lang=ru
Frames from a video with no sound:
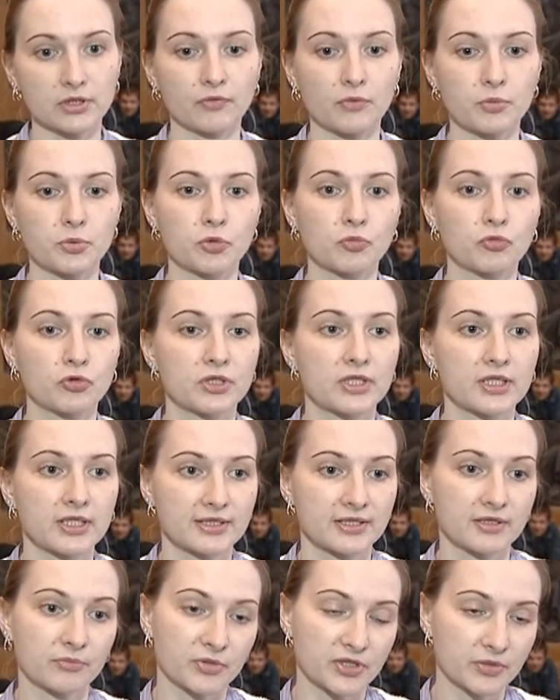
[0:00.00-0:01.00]
Это, в общем,
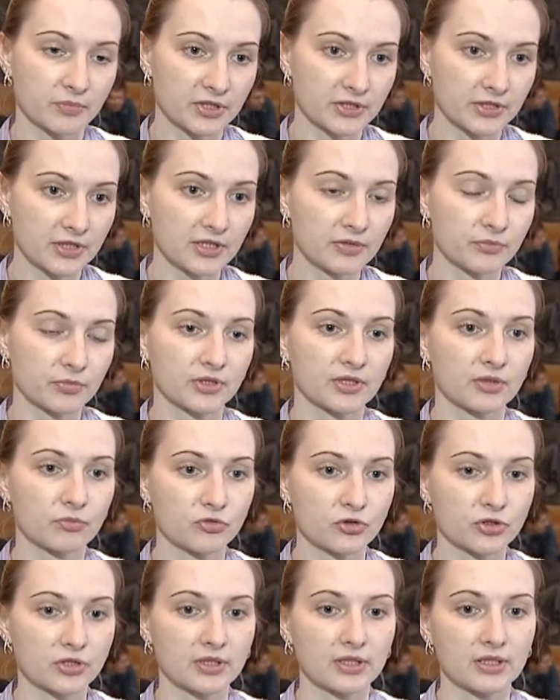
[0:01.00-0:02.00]
интересно посмотреть,
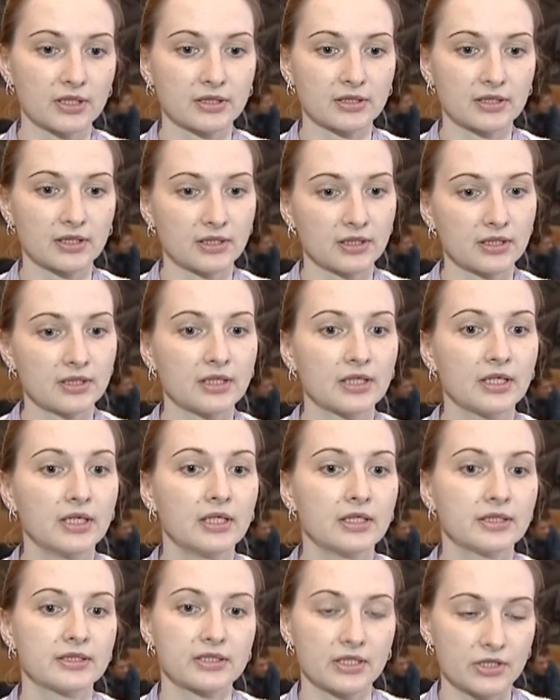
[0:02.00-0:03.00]
потому что это и
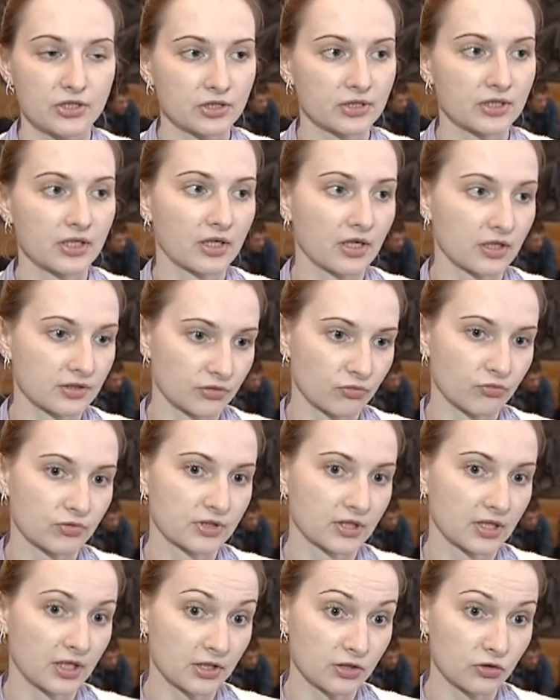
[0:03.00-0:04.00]
историческая
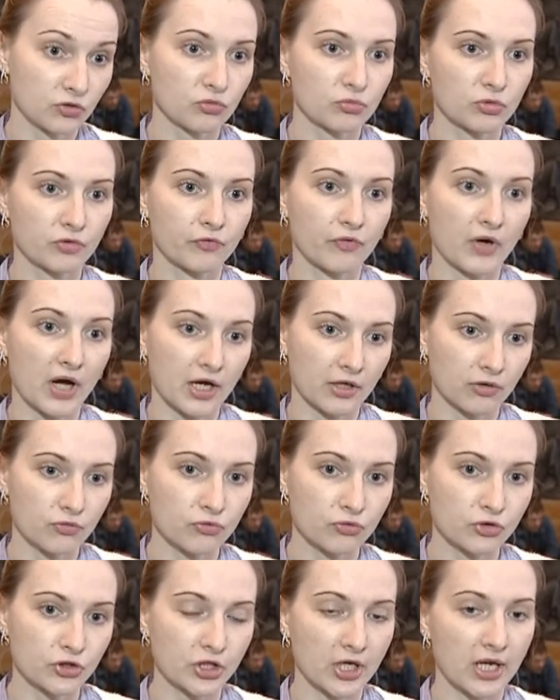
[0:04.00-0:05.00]
реконструкция костюмов,
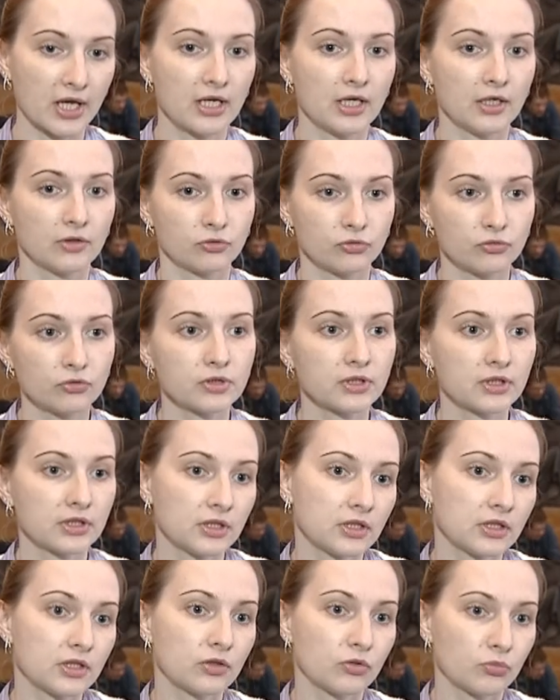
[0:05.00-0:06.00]
оружия, ну
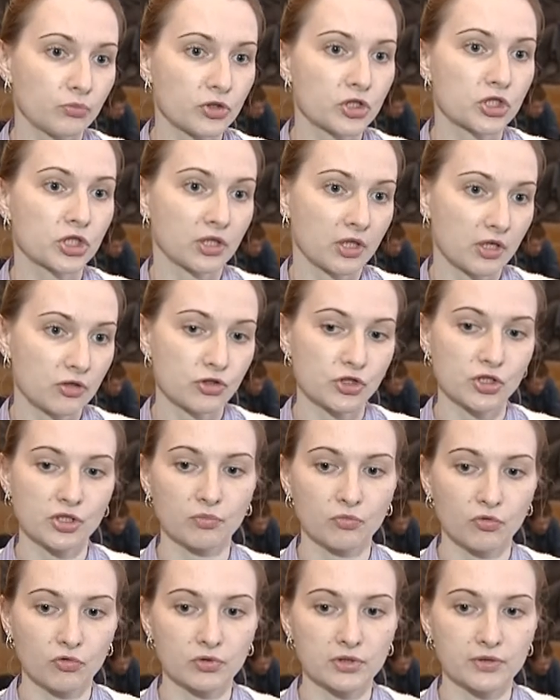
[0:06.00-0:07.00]
и любые
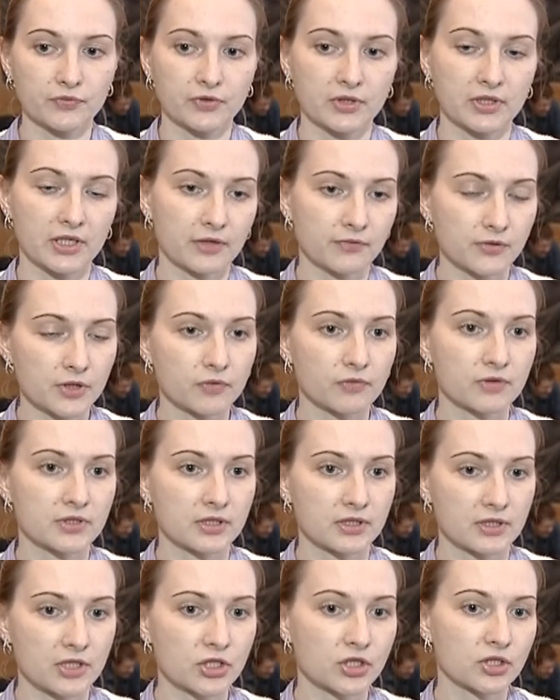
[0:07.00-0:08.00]
желающие могут
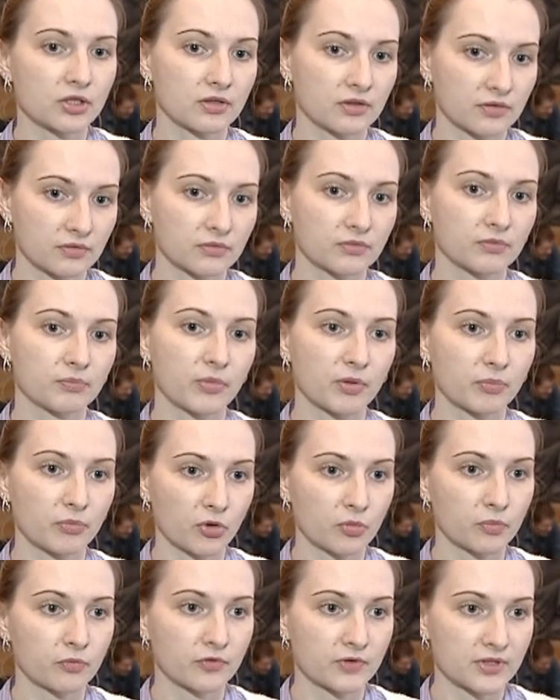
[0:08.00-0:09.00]
сфотографироваться и даже
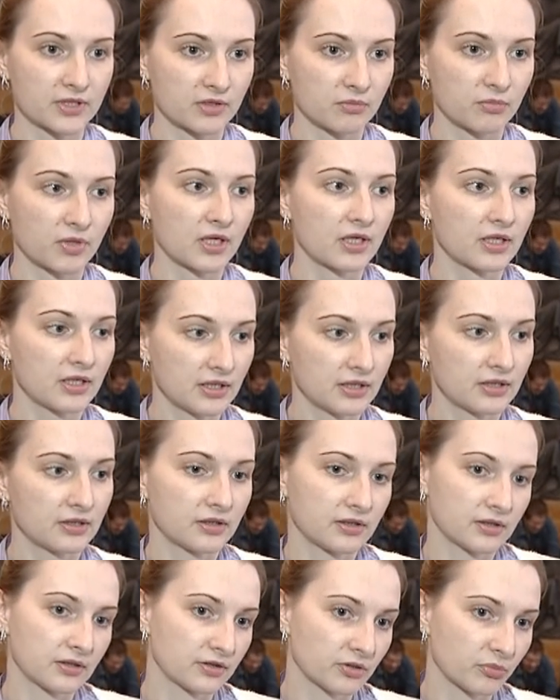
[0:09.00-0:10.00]
попробовать себя,
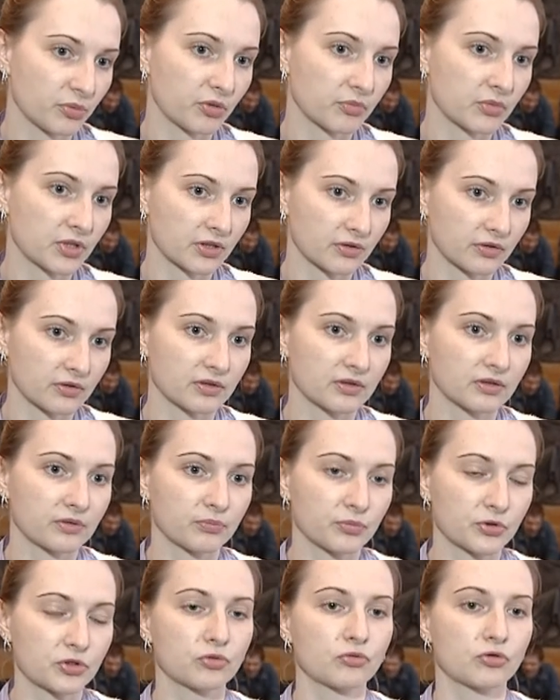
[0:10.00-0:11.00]
э, например,
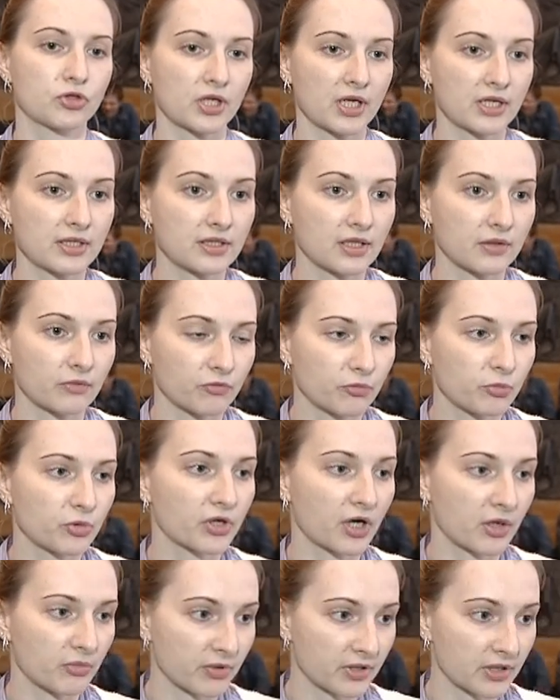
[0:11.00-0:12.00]
постучать там в
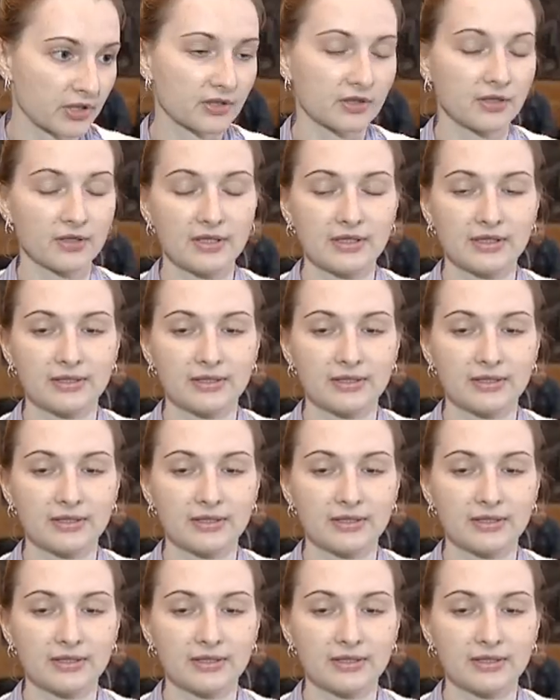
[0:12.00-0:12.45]
барабан